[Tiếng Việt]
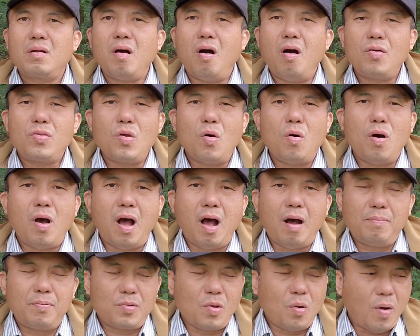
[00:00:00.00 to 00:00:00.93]
có chỗ
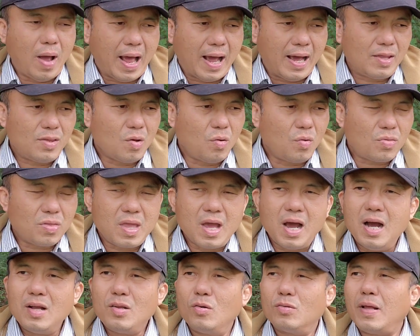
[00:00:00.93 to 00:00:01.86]
học chỗ ăn chỗ
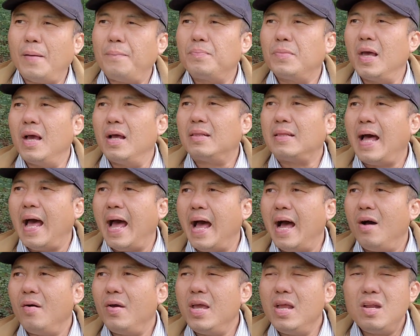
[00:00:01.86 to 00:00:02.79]
chơi chỗ tập thể
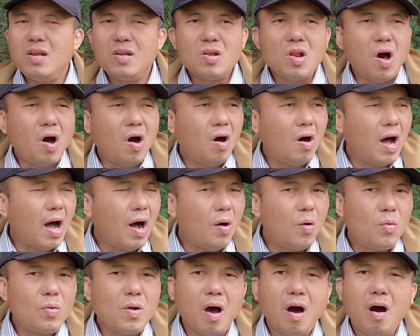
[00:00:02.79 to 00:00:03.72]
thao indoor
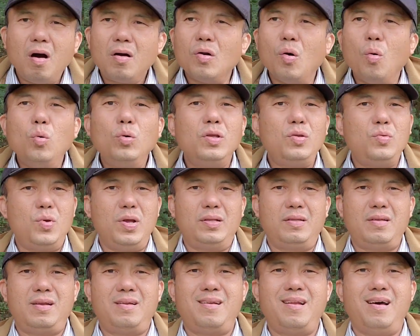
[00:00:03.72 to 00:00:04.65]
outdoor đủ thứ
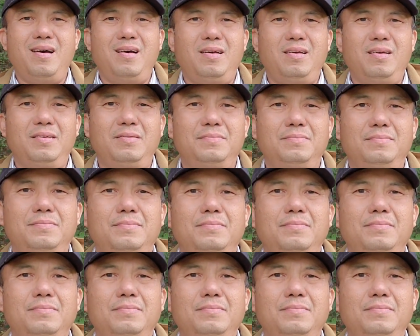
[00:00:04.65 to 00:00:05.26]
chuyện trên đời